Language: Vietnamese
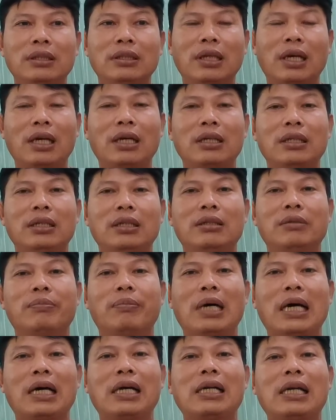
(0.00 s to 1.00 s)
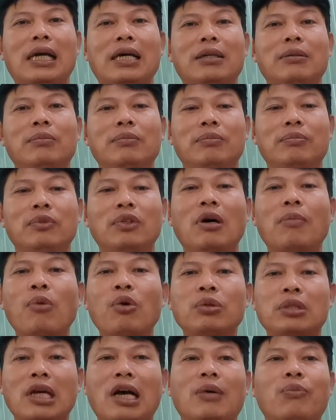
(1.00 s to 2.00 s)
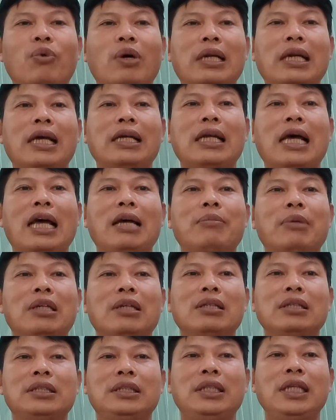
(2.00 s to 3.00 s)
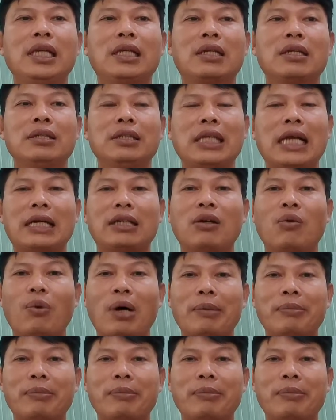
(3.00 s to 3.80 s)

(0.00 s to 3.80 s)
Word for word: mà là nó muốn chòm qua đây để mà nó di cư dân nó qua bên này.